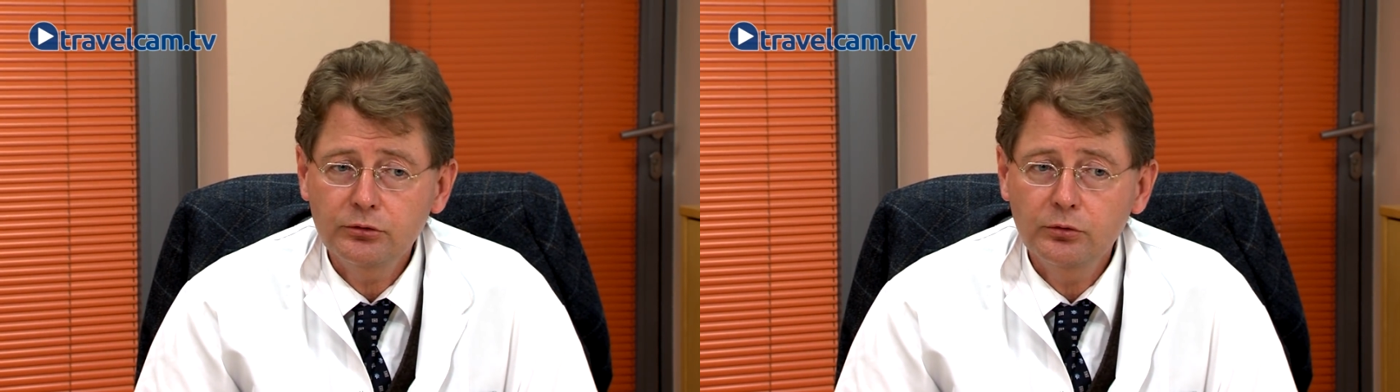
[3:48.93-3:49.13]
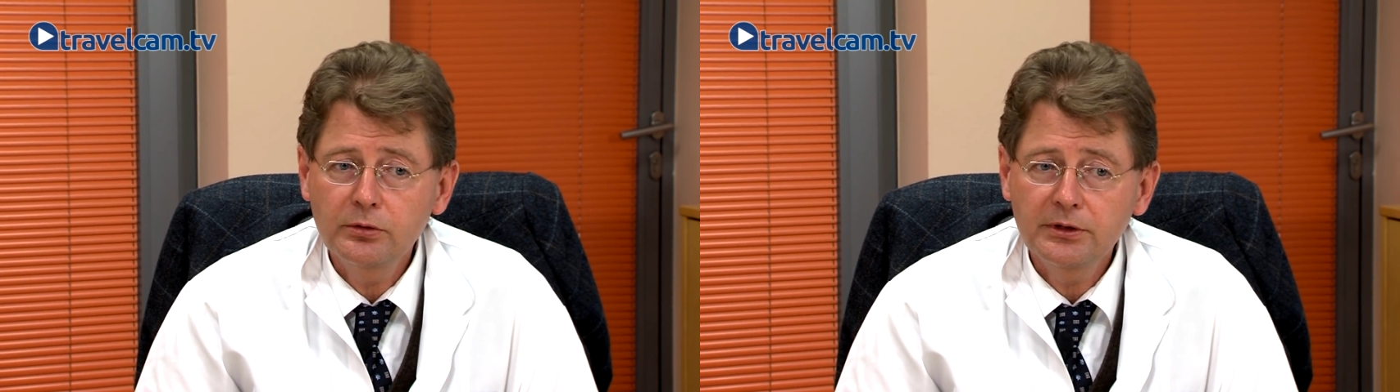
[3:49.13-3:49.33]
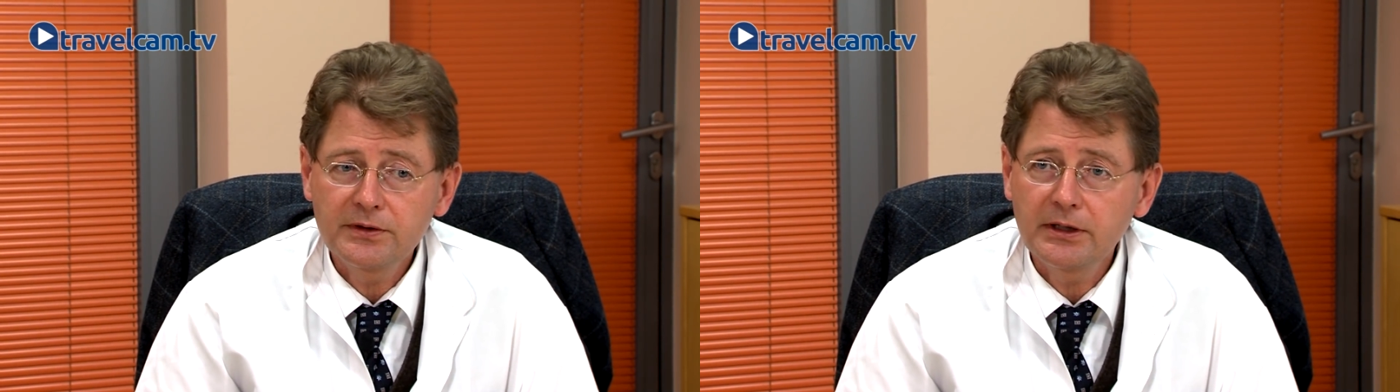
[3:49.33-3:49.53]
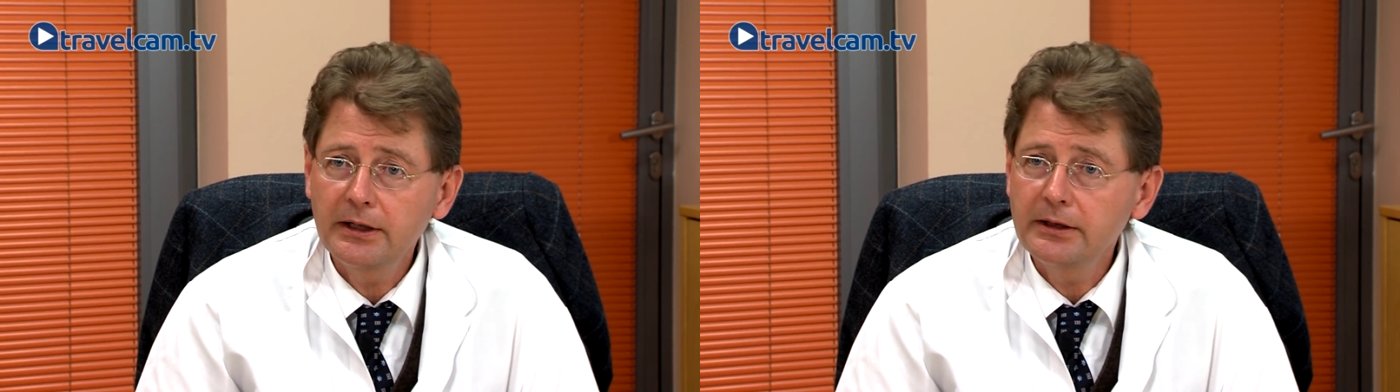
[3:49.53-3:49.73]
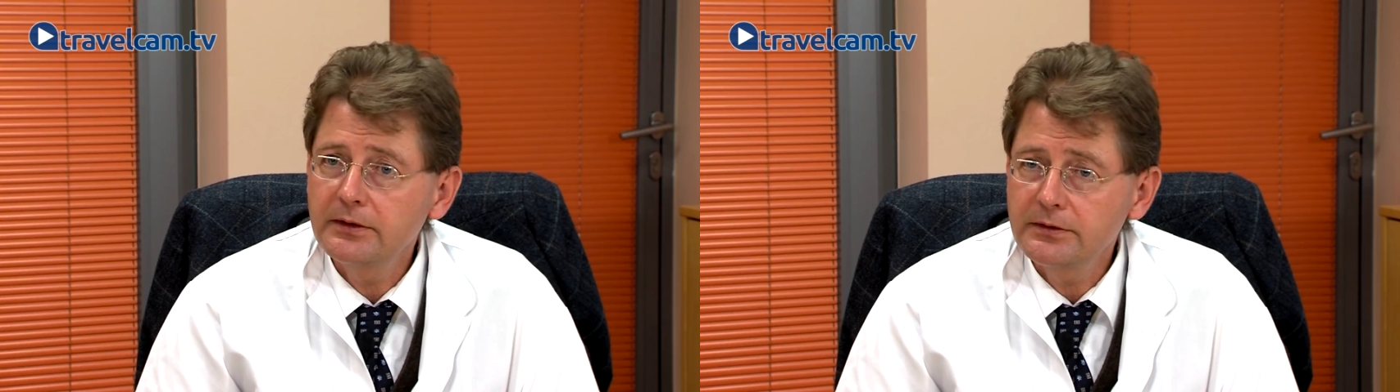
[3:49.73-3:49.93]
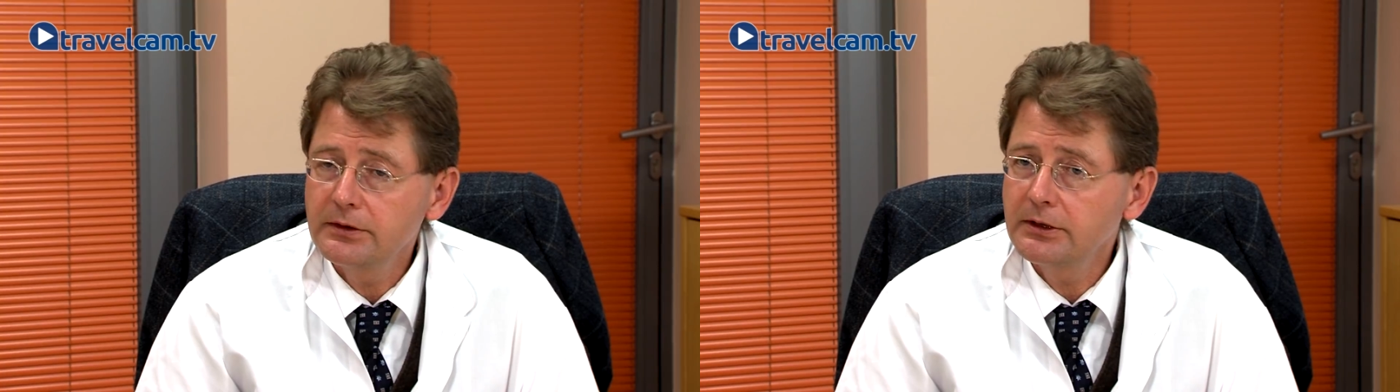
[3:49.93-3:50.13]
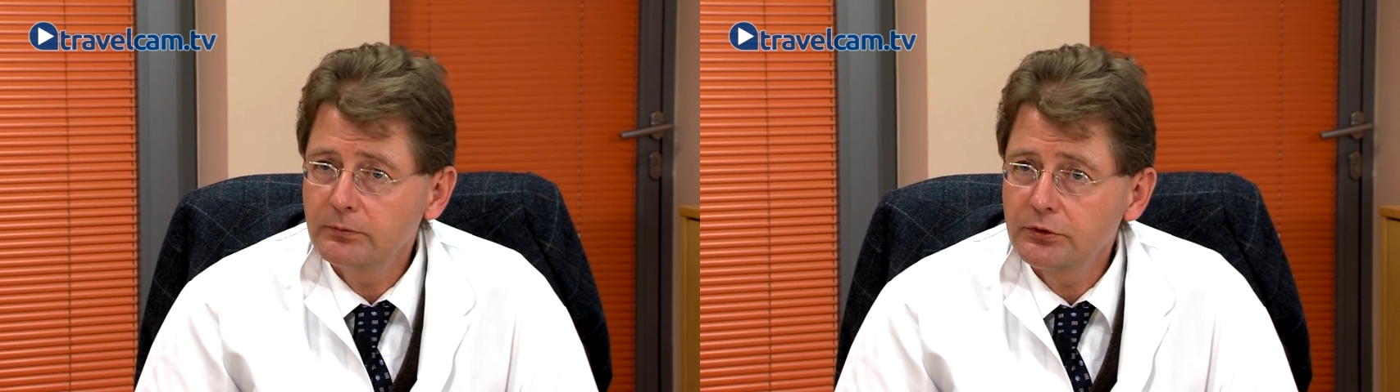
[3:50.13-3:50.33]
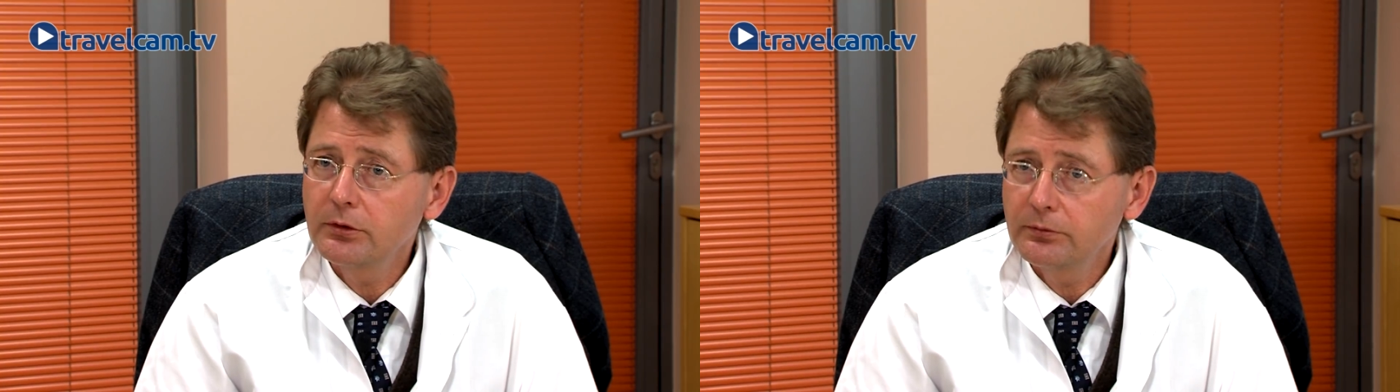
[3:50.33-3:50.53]
schon gezeigt, dass diese
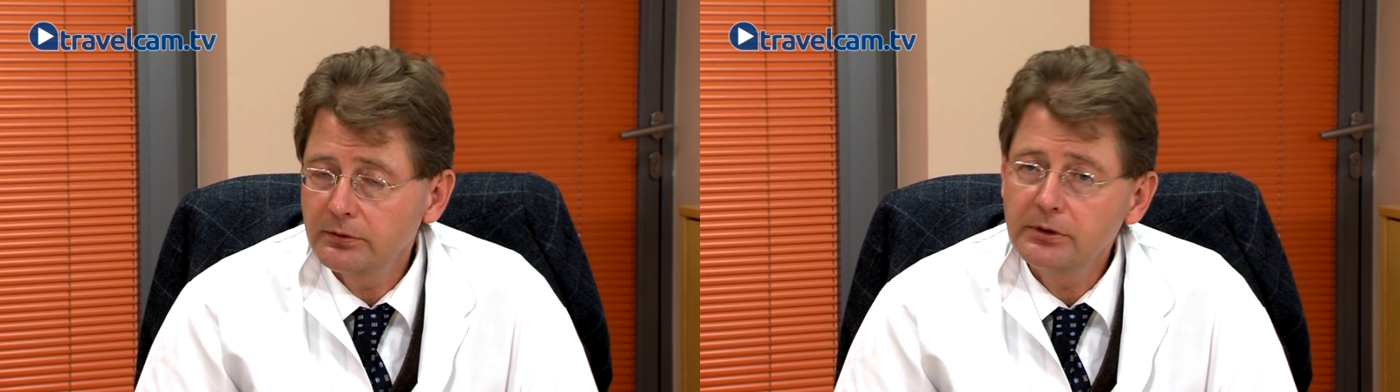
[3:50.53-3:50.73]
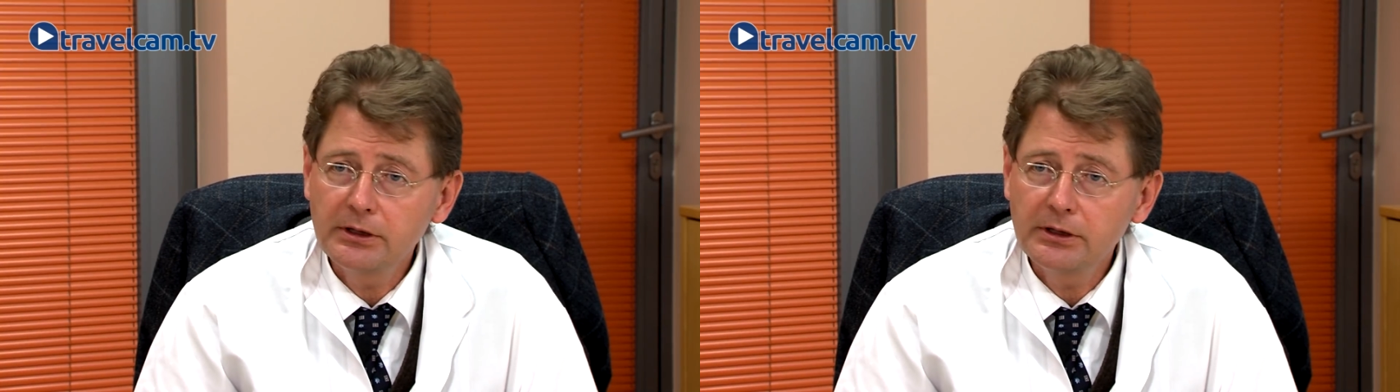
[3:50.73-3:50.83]
Impfstoffe,